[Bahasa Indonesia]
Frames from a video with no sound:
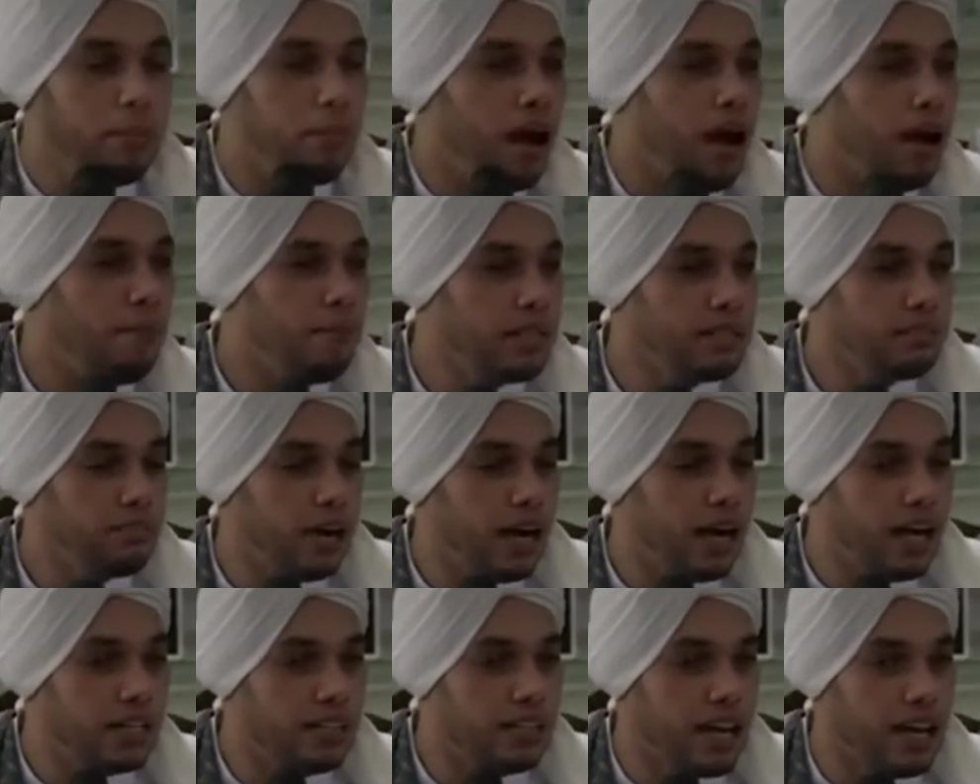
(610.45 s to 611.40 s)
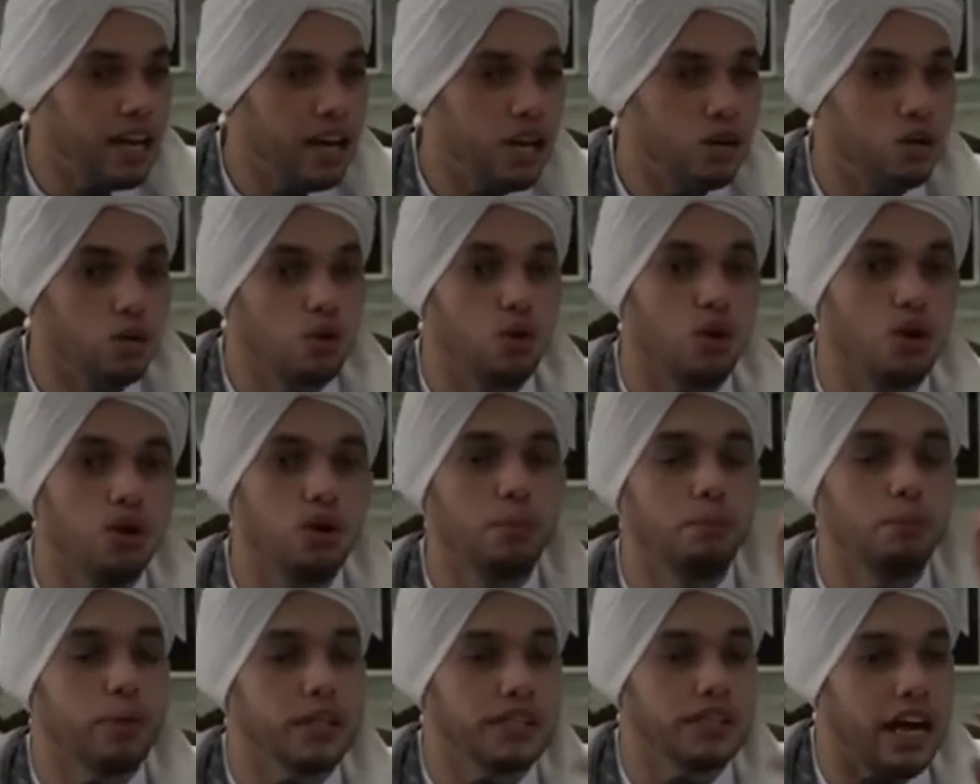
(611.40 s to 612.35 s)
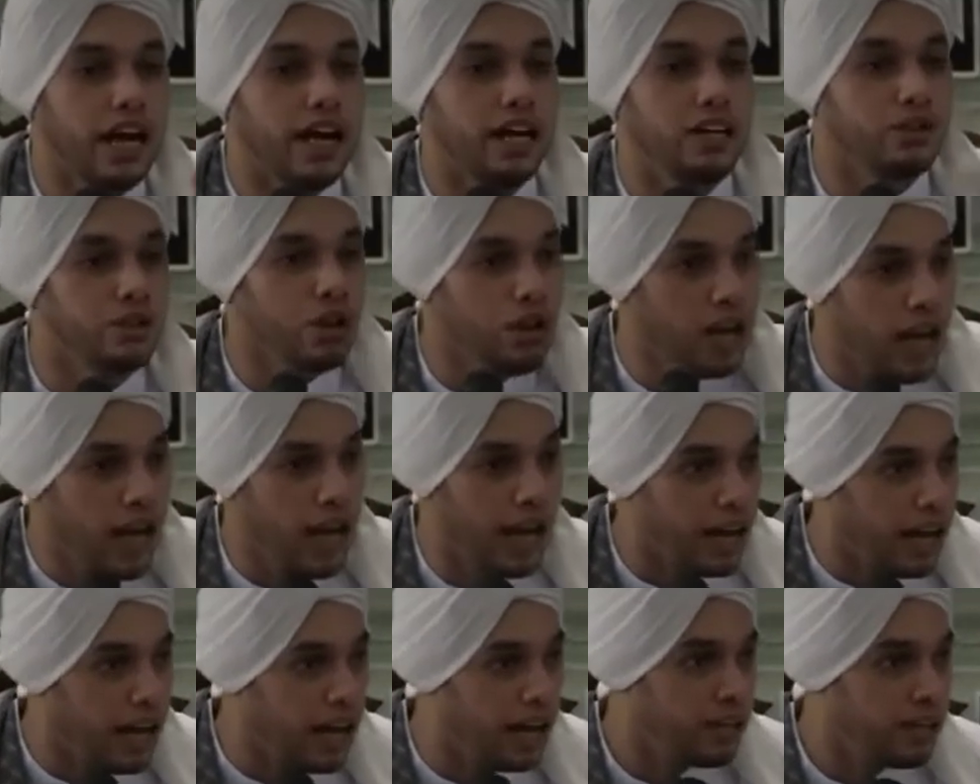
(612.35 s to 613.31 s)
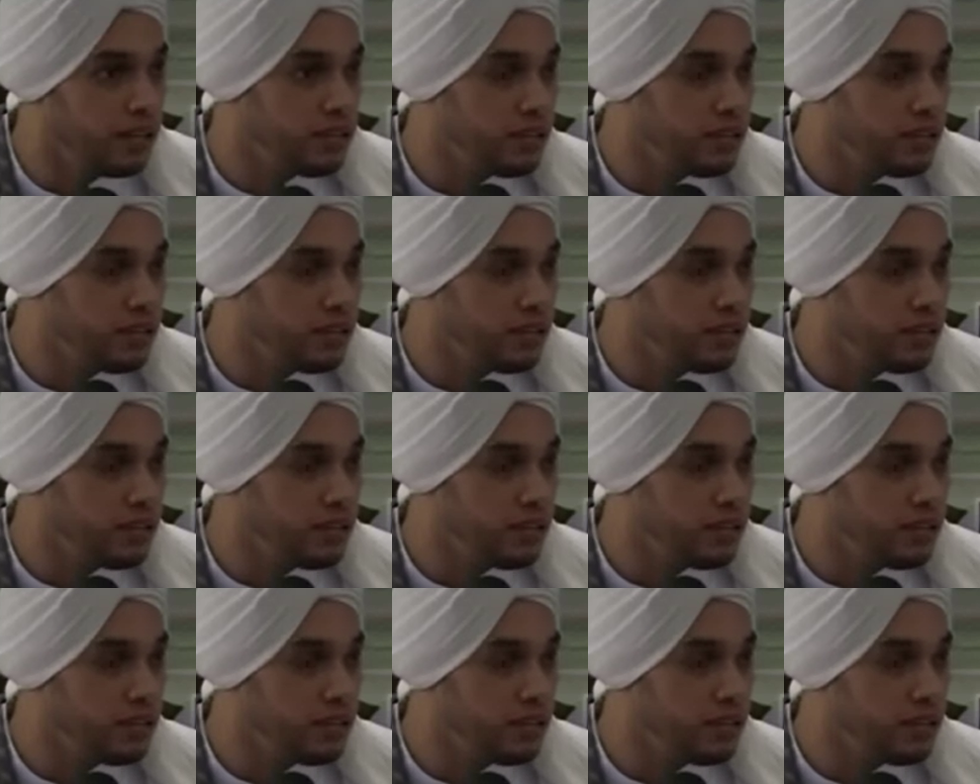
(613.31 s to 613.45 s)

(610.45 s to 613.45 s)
Muhammad mengatakan kullu bid'ah dolalah